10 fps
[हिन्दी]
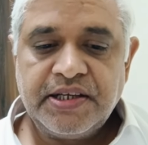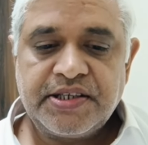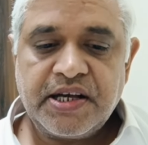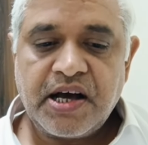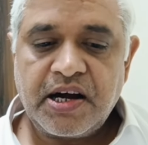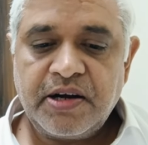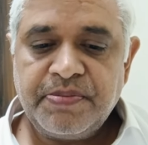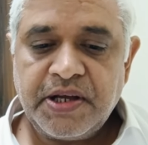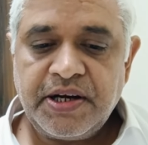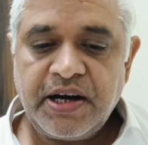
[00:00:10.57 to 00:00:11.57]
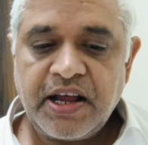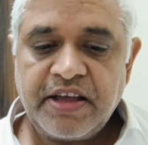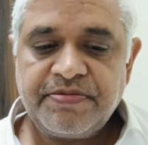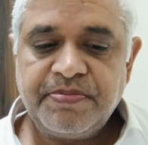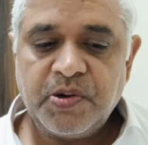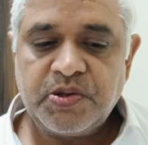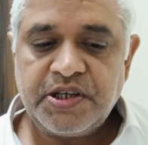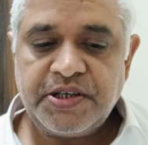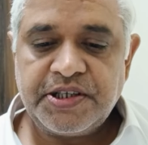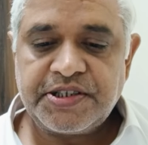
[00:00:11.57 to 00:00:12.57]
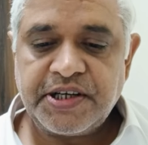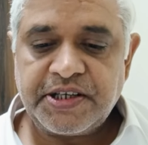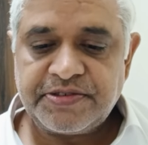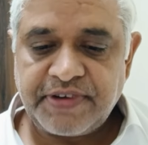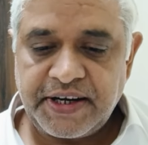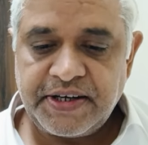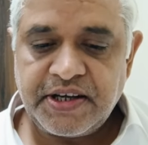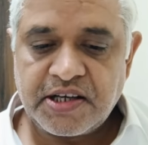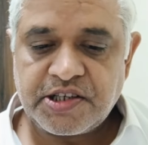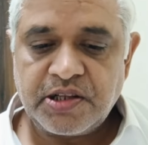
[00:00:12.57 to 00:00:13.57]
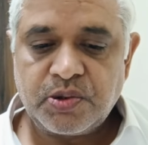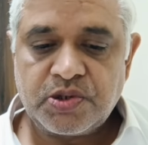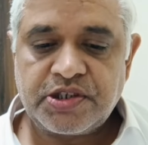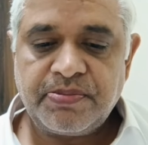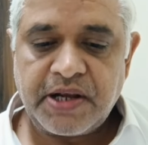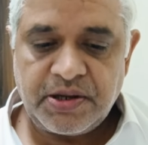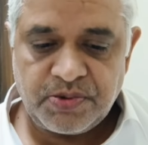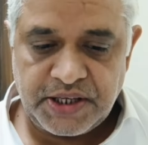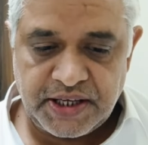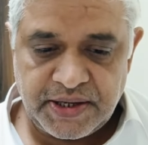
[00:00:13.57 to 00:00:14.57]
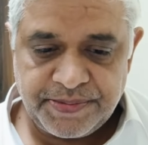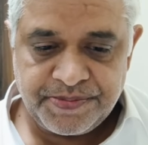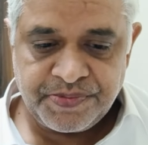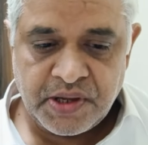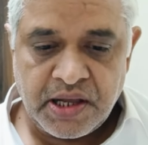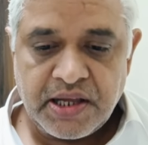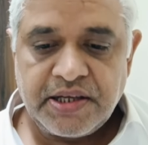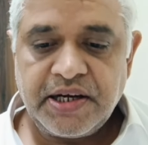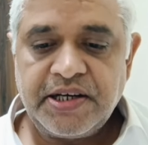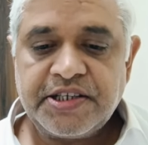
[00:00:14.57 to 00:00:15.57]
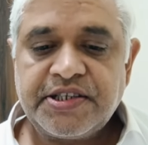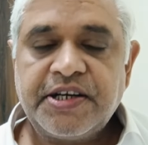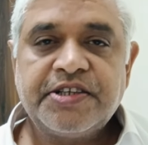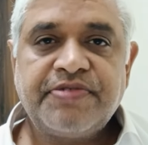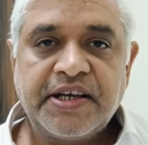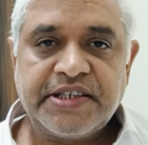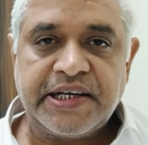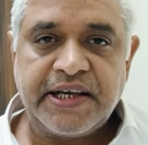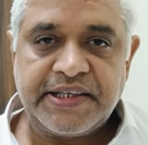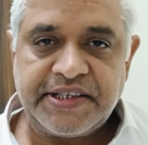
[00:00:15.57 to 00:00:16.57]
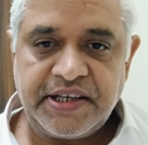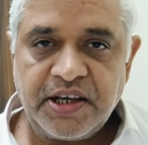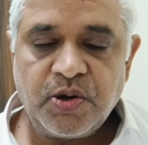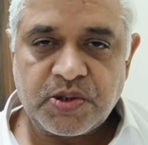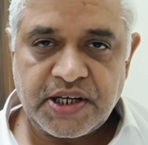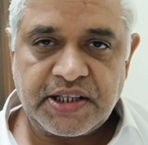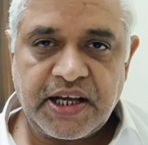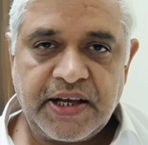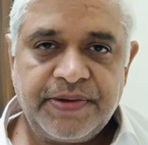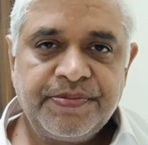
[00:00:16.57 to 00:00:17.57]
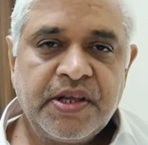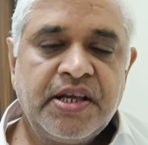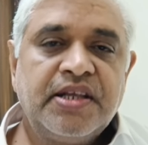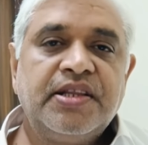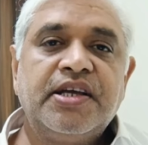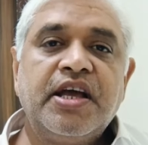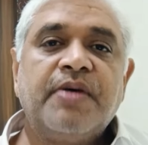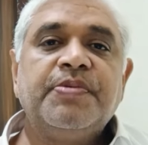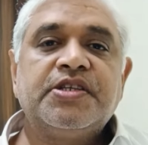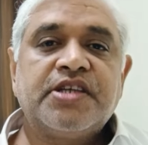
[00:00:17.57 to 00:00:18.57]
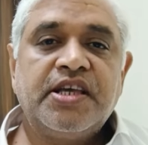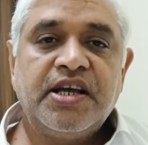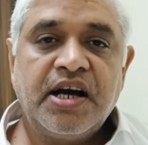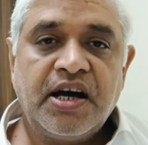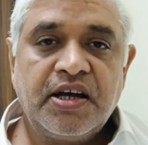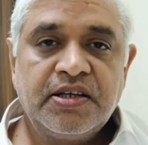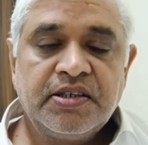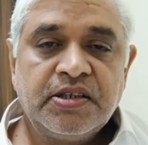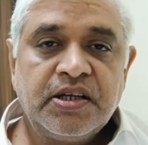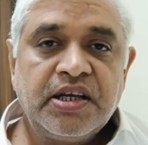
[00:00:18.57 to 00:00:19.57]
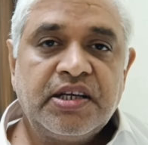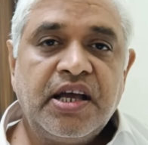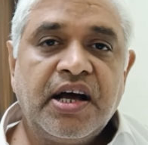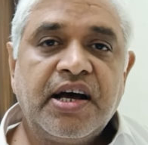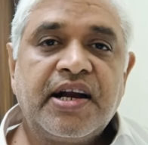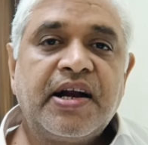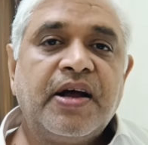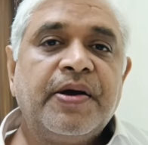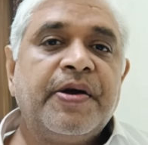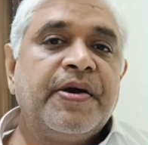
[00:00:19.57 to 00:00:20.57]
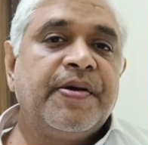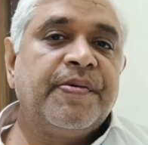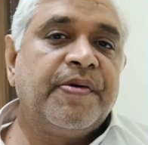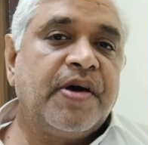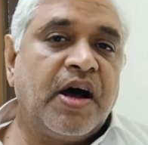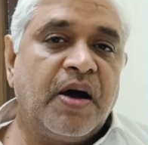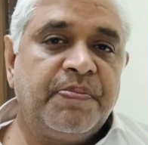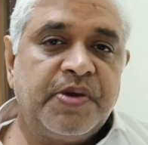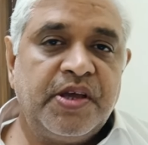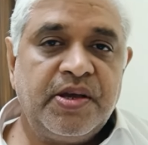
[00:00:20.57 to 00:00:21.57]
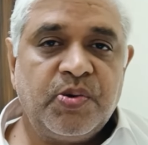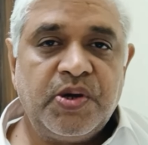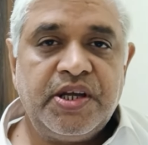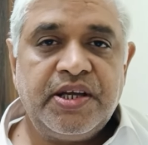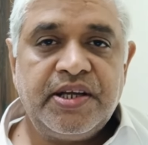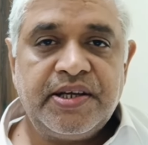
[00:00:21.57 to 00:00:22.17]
इसके कारण मेरी लाइफ बहुत ही डिससेटिस्फाइड या असंतोष से भरी हुई है ये डिससेटिस्फैक्शन कैसे हील हो सकता है देखिए आपने सही कहा कि अगर आपकी कोई